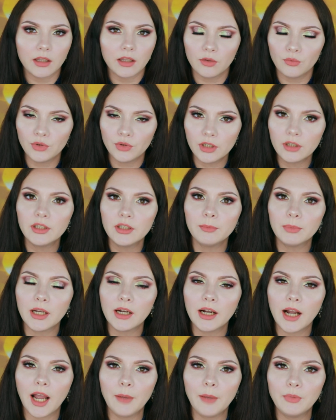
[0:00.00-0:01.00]
и у них
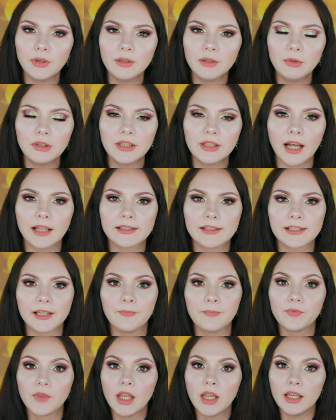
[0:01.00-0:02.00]
неплохая пигментация.